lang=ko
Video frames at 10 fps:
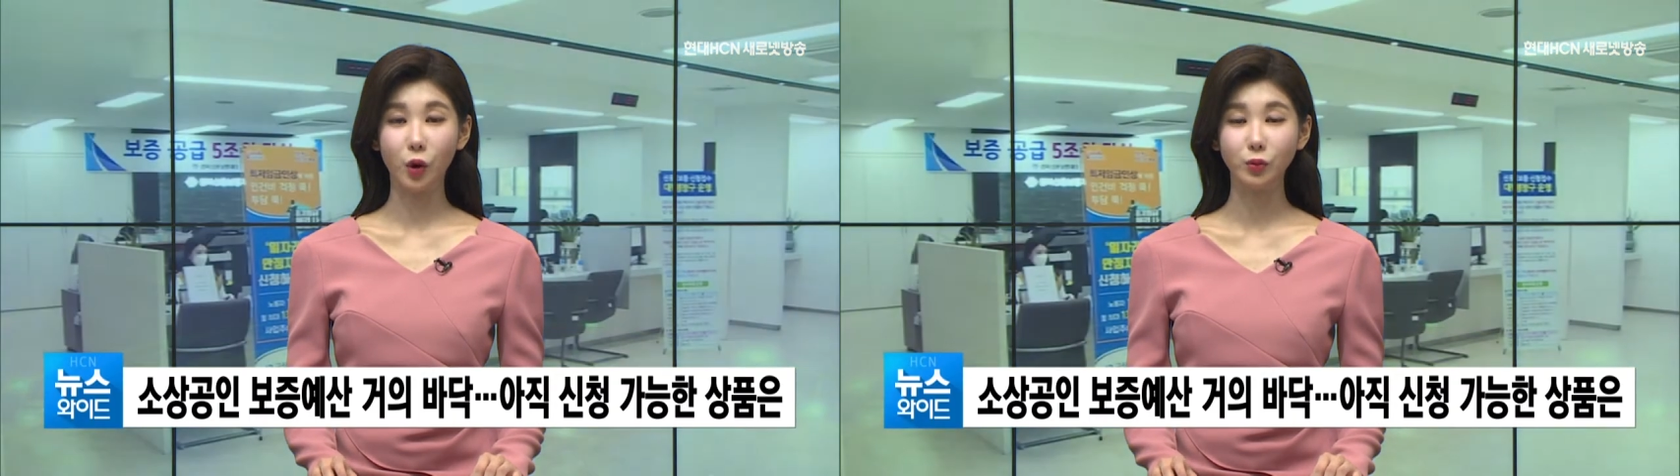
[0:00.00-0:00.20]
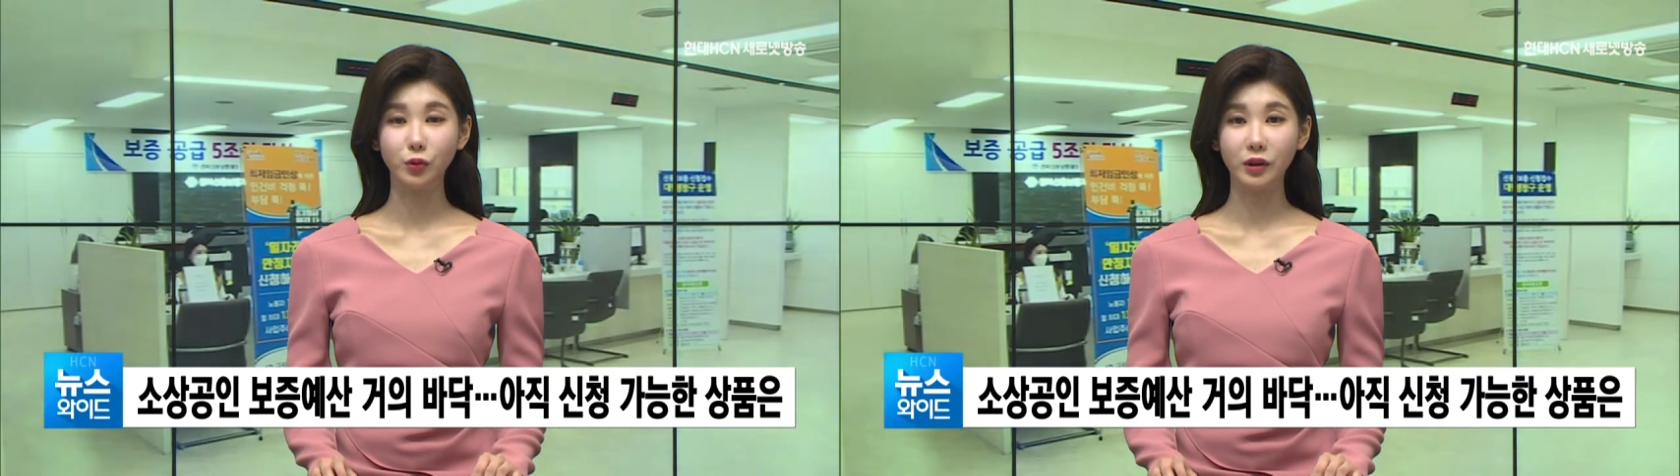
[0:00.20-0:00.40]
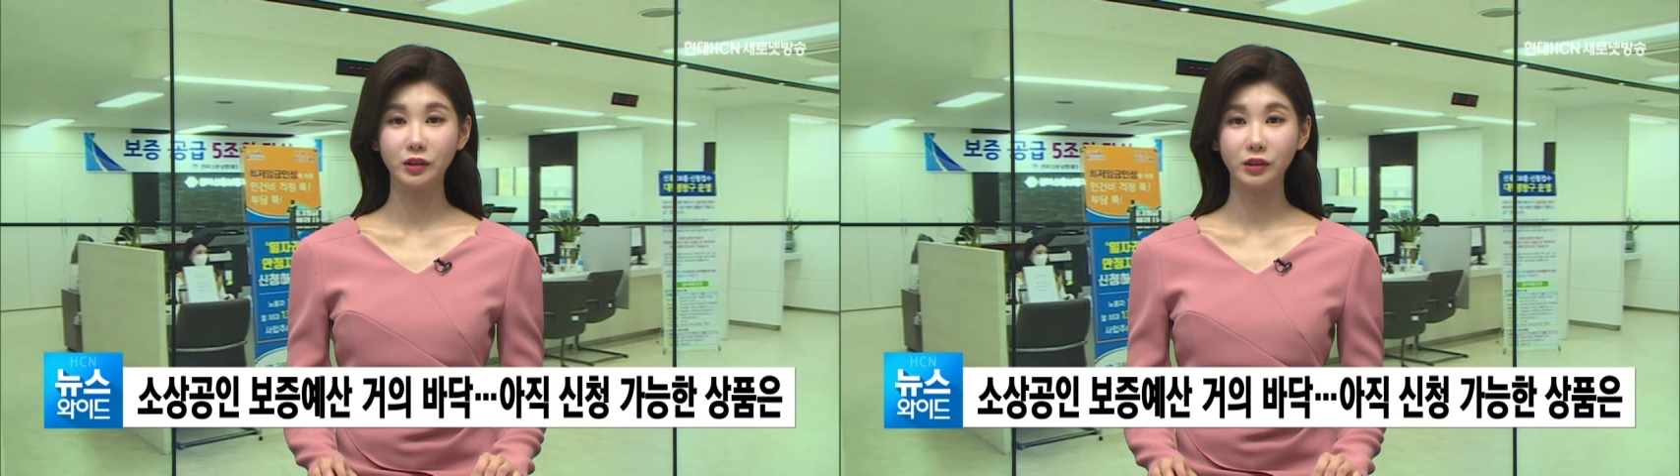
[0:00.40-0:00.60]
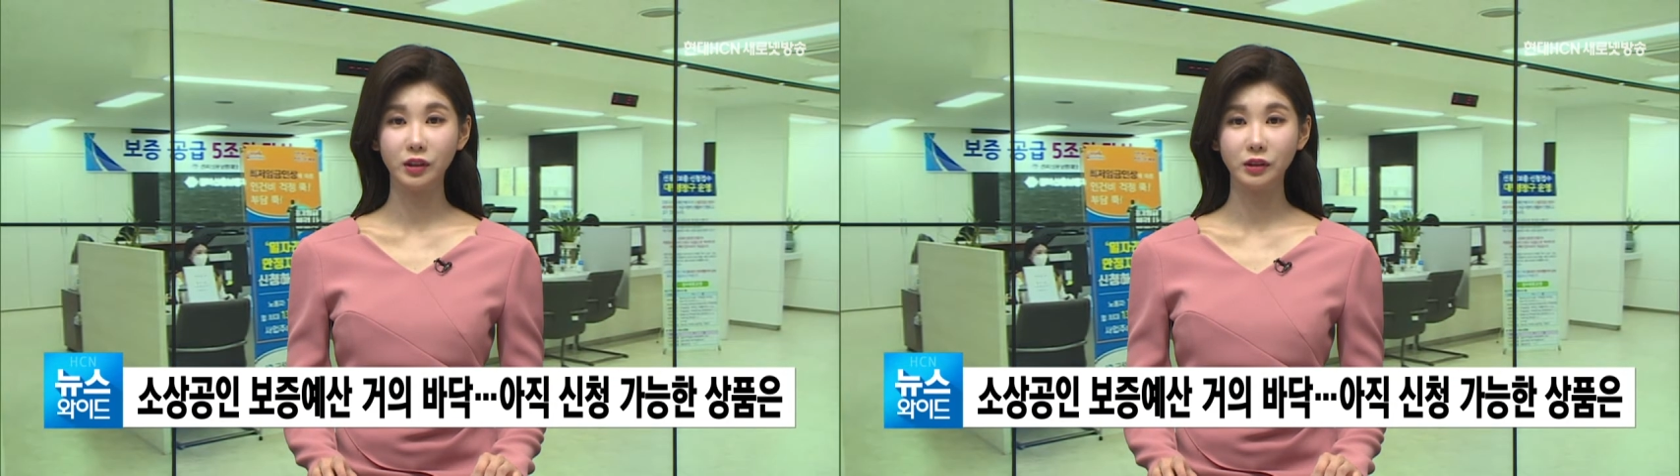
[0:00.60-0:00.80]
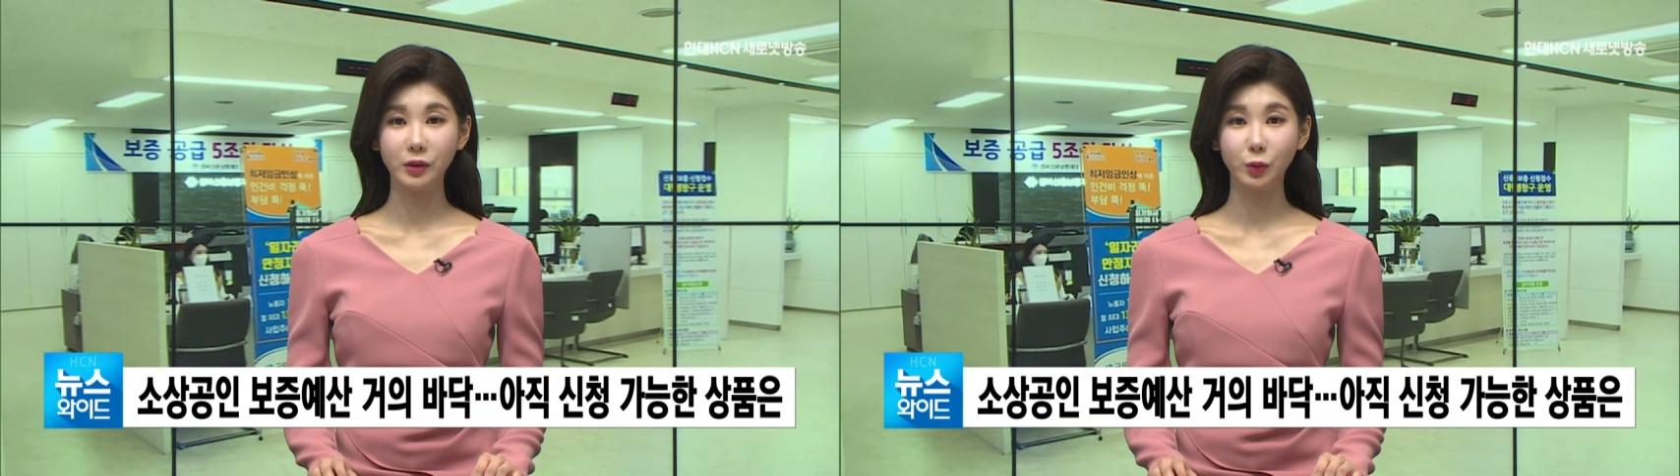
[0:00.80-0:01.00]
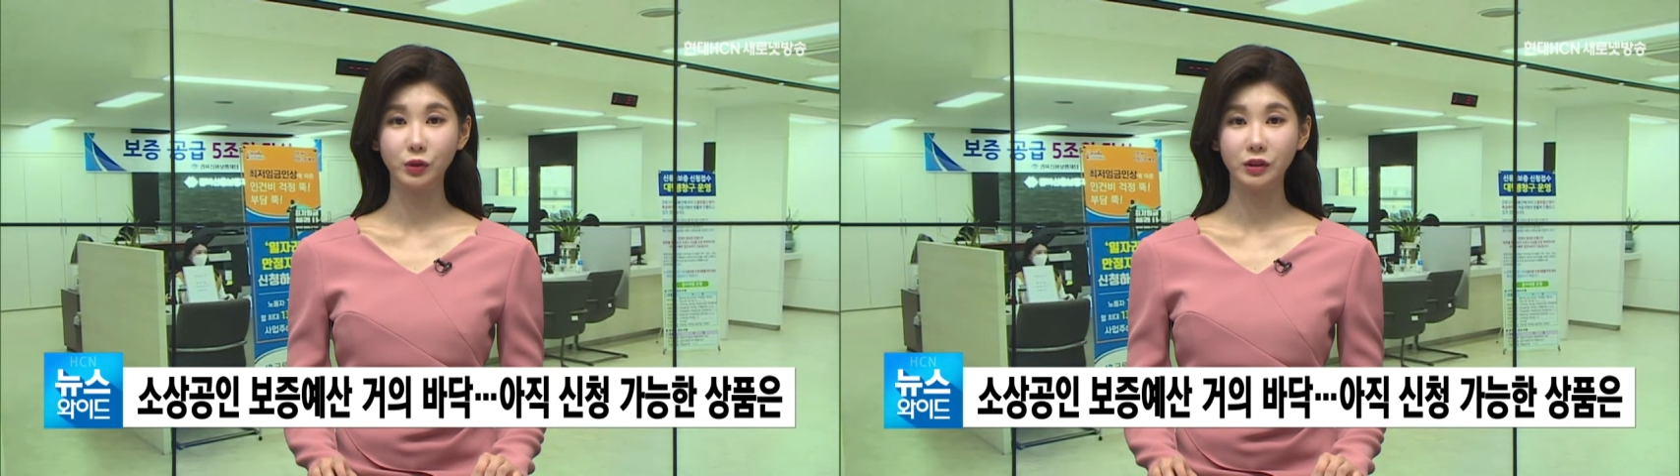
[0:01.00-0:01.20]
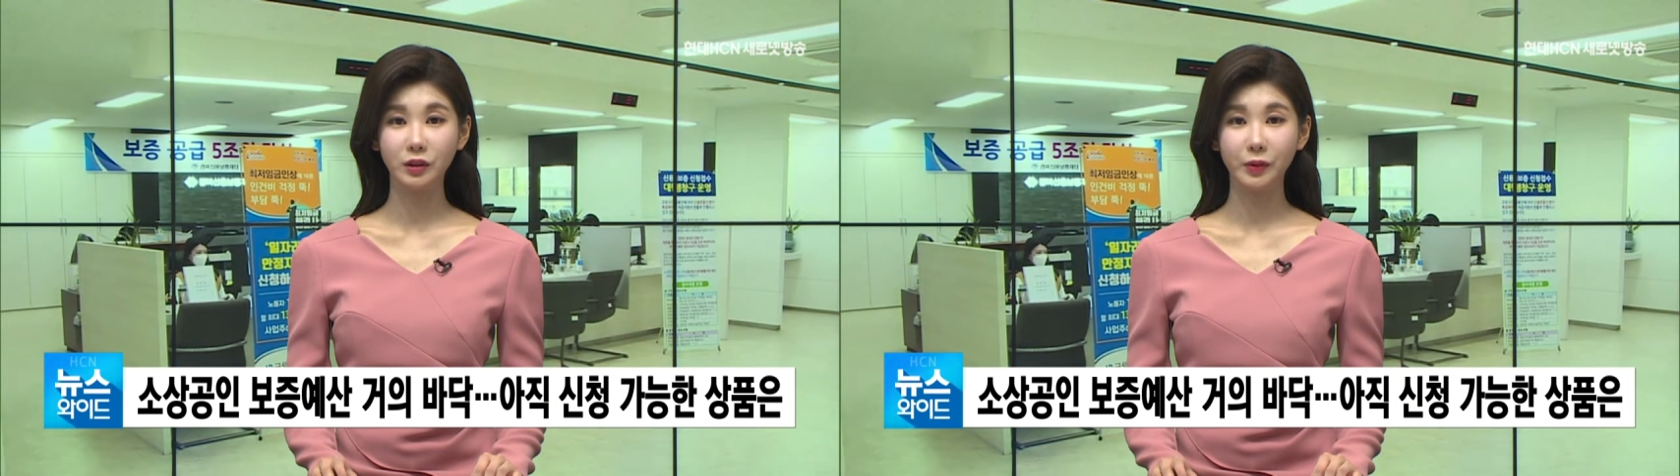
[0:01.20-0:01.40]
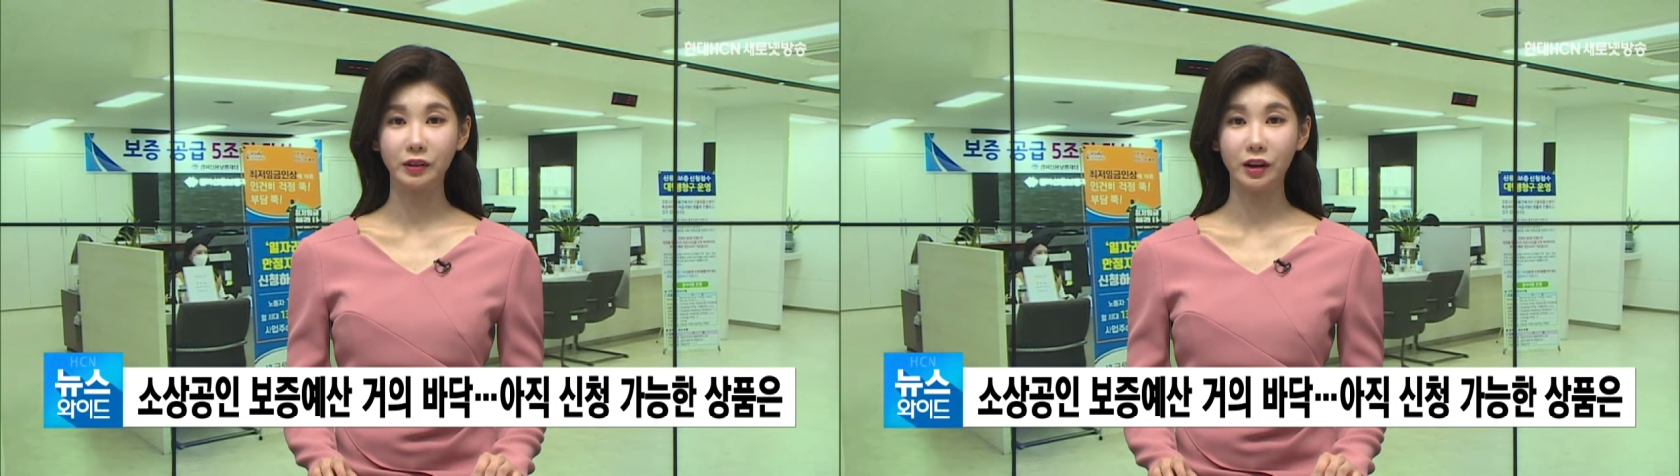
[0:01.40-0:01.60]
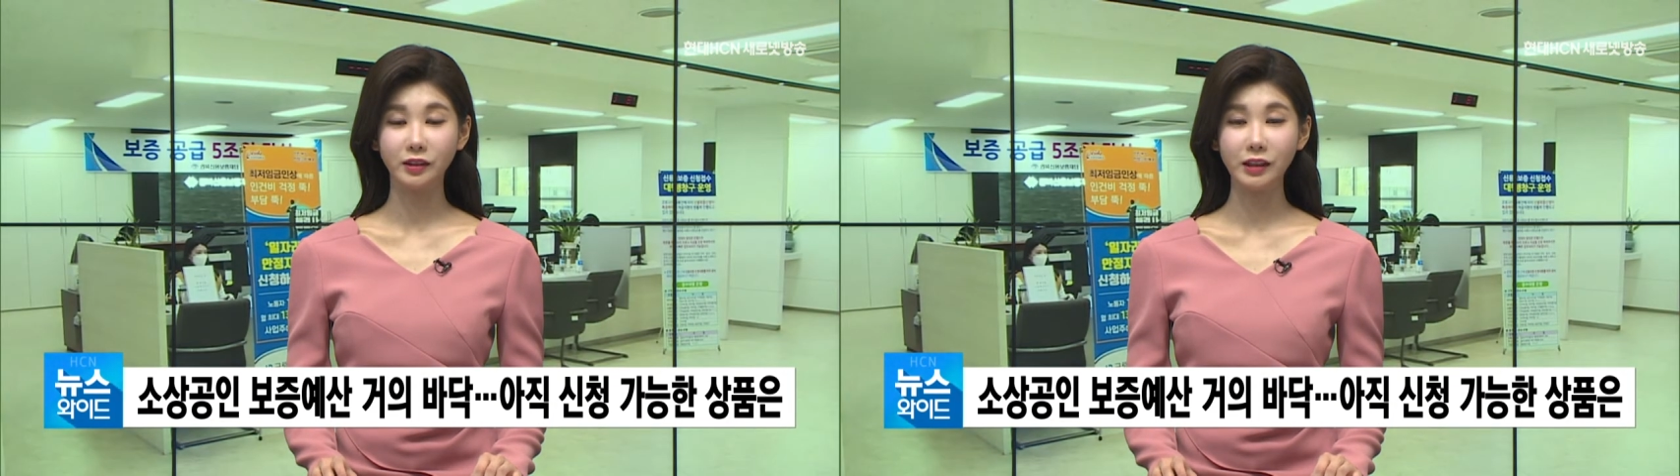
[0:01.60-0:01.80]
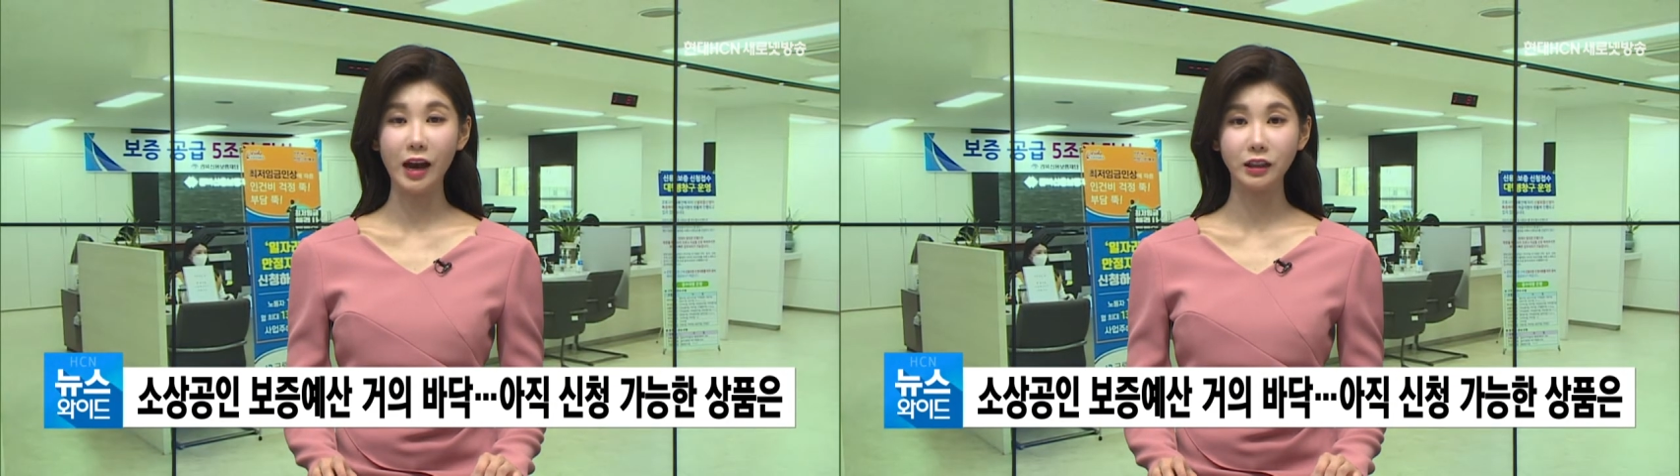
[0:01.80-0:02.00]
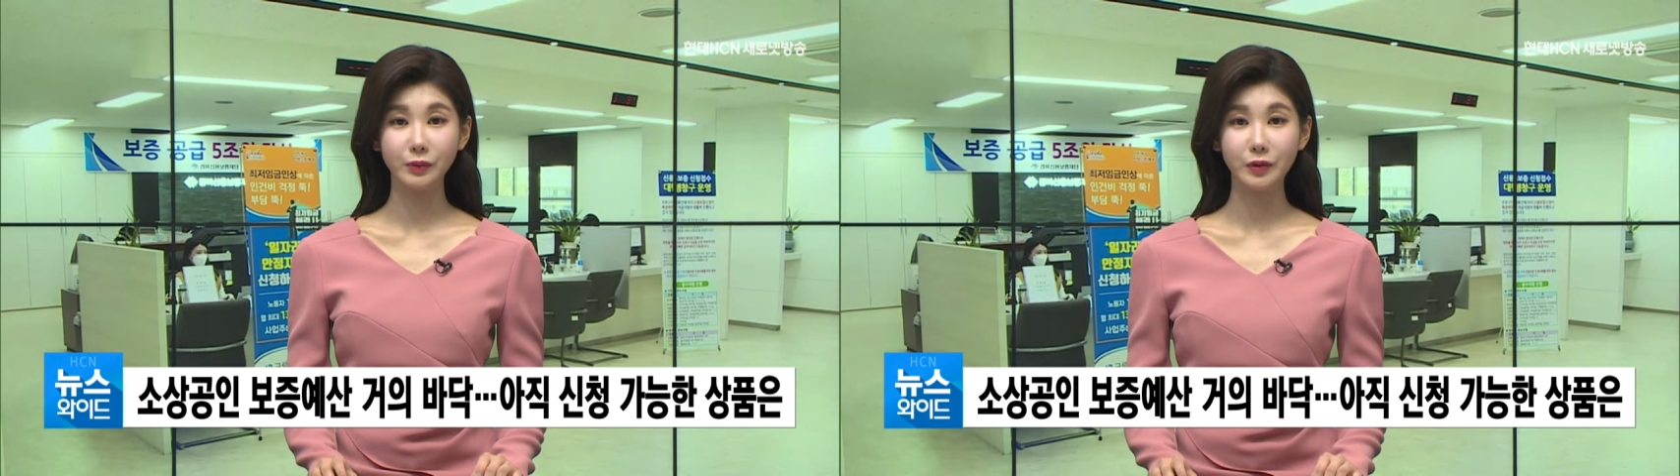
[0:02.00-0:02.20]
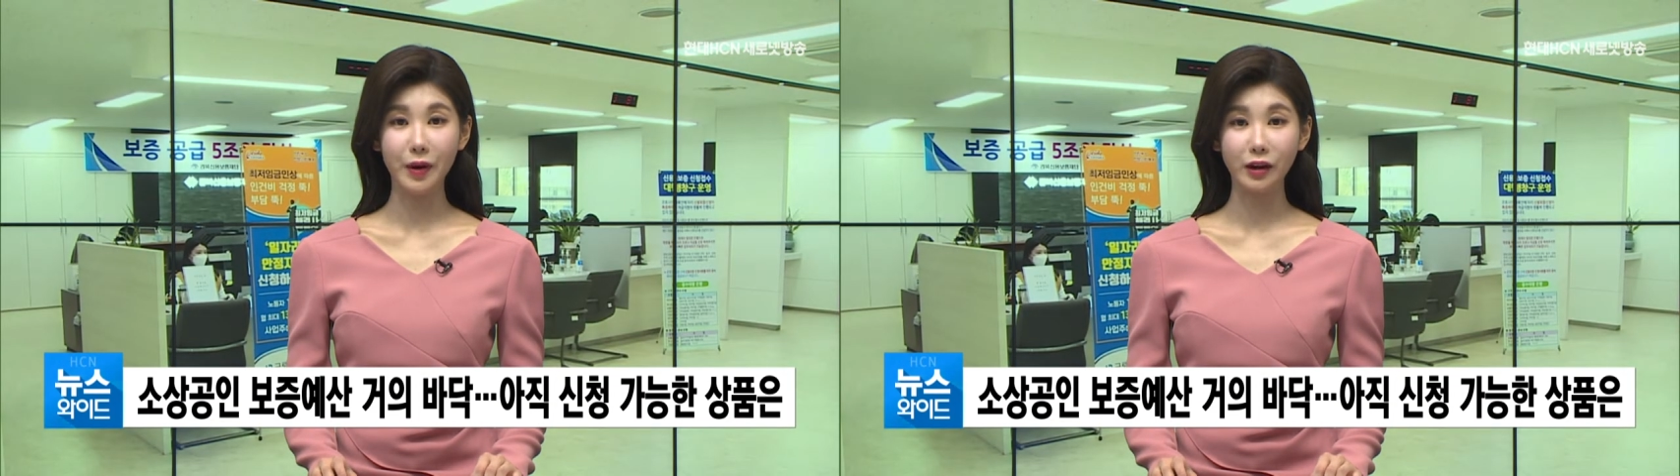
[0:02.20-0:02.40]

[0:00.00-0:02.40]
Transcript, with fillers: 정부와 지자체 보증을 받아 자금을